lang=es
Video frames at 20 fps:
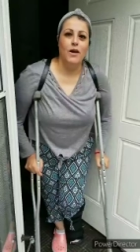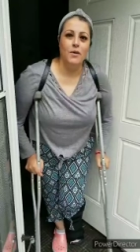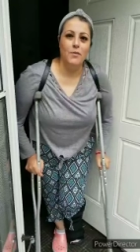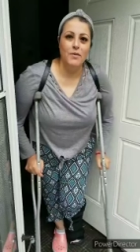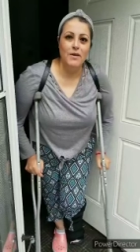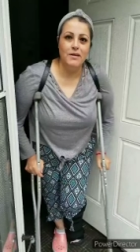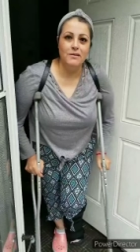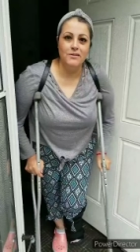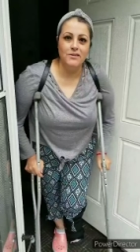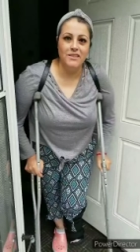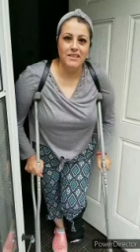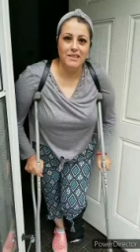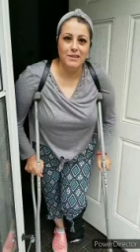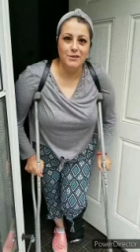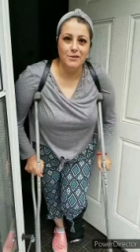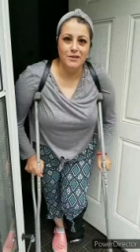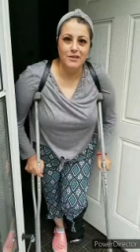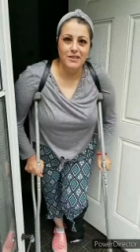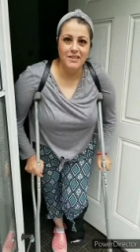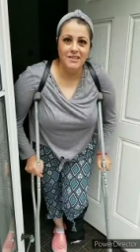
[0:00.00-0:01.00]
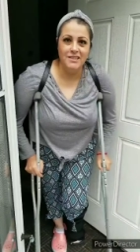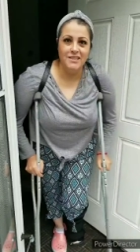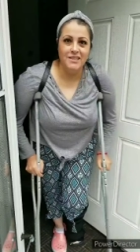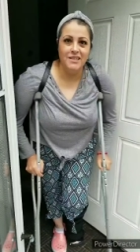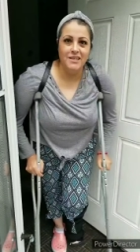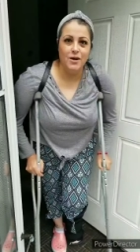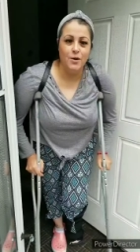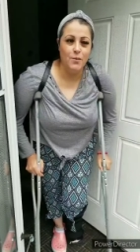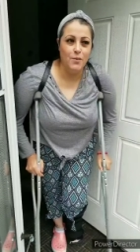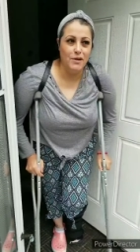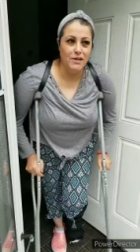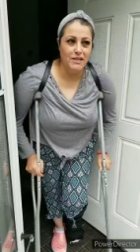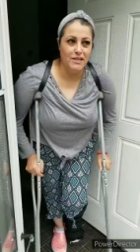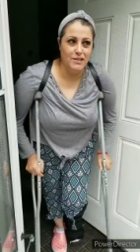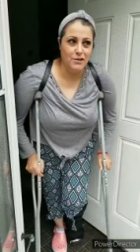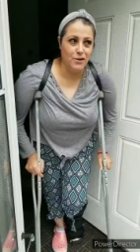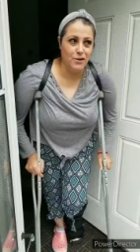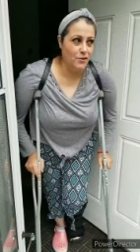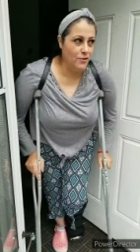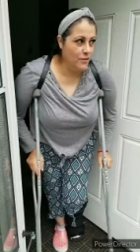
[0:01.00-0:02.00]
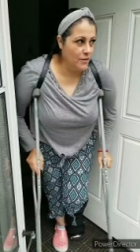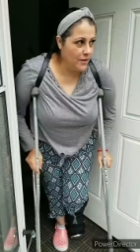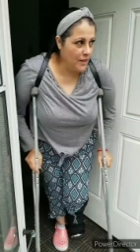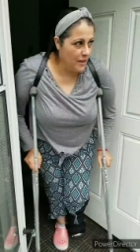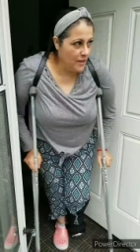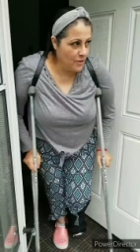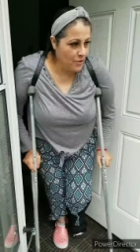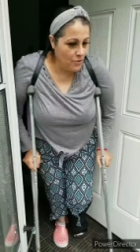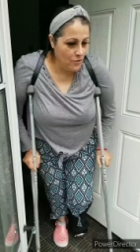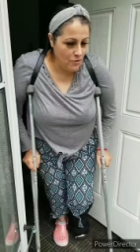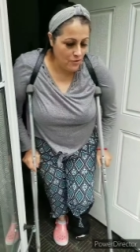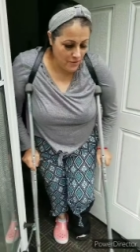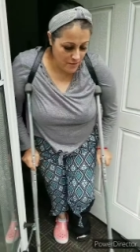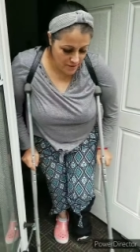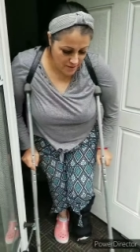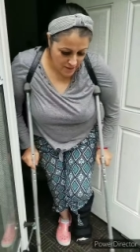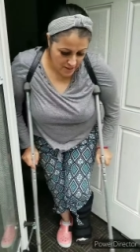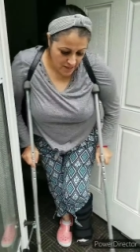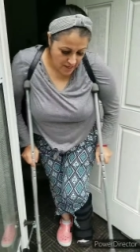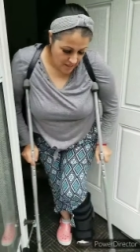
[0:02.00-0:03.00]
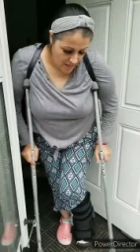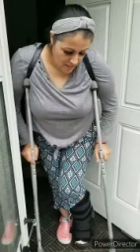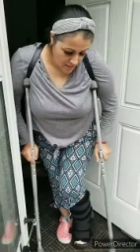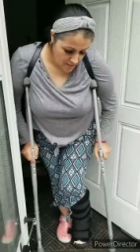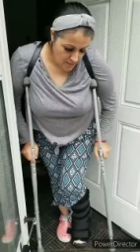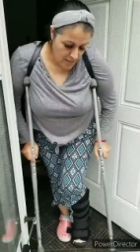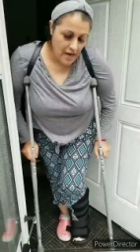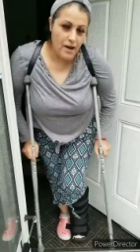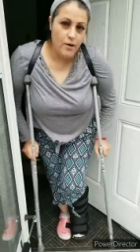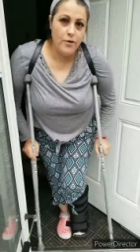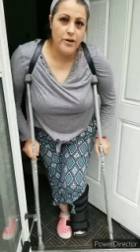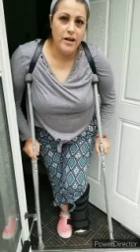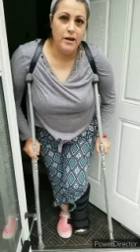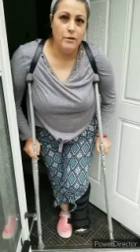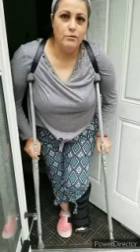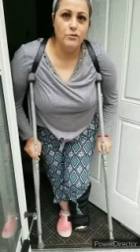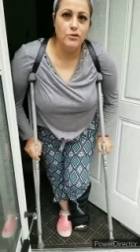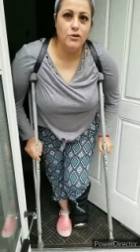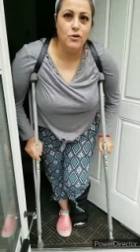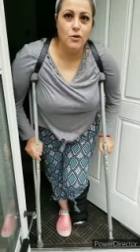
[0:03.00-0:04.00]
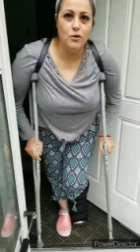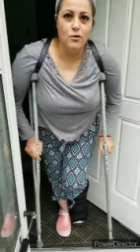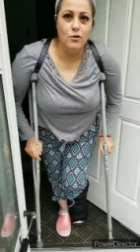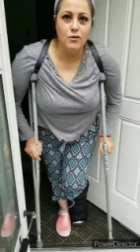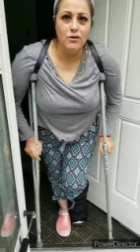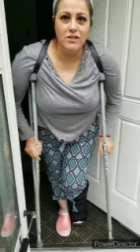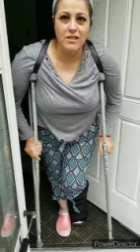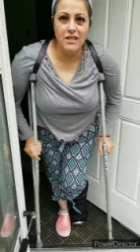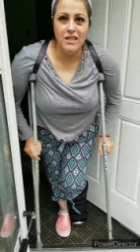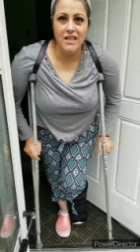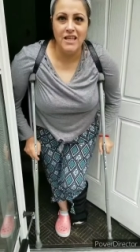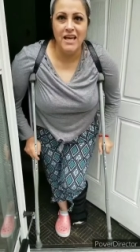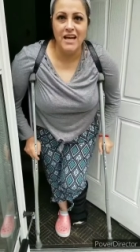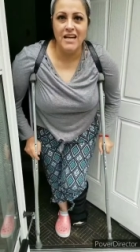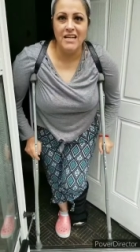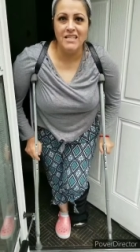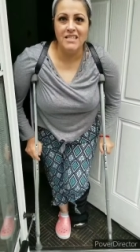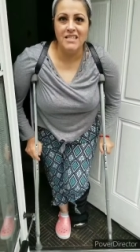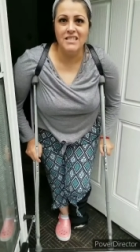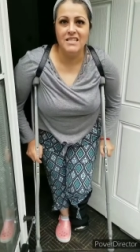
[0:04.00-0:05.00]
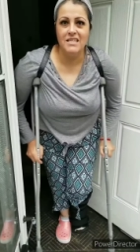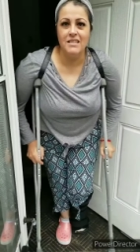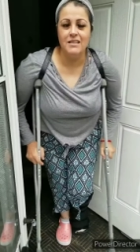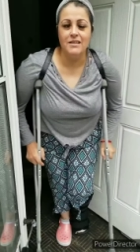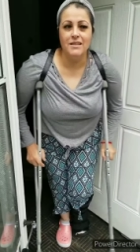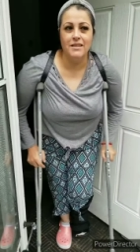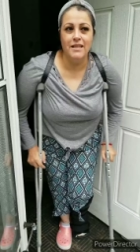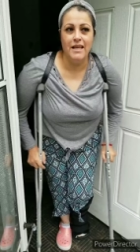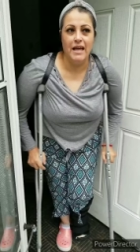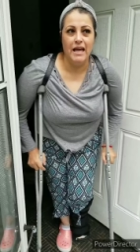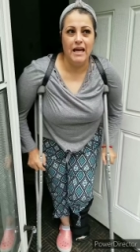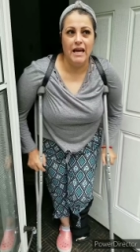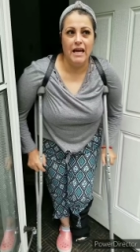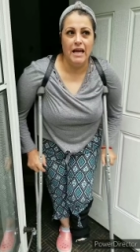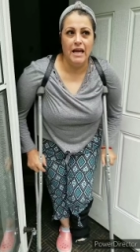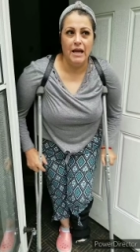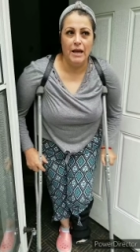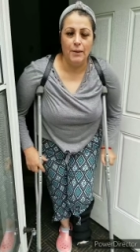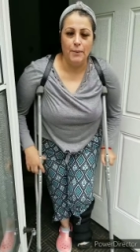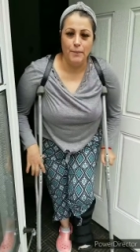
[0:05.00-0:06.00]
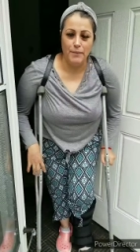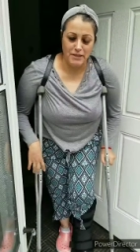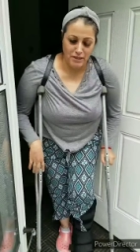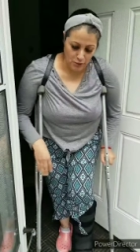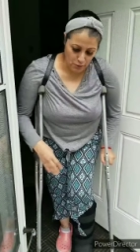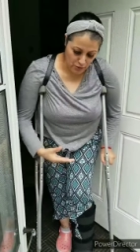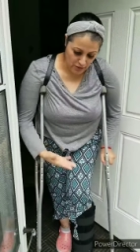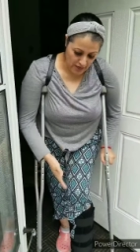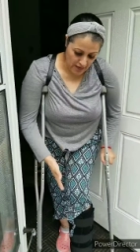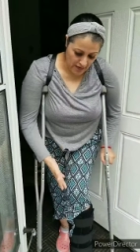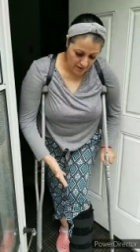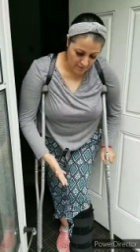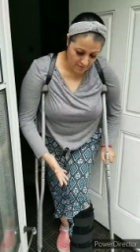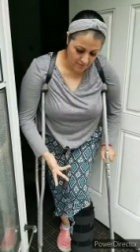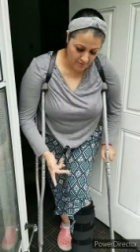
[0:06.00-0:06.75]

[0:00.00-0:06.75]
amigos, entonces como les estoy contando, ya hoy a justo 11 días de mi cirugía.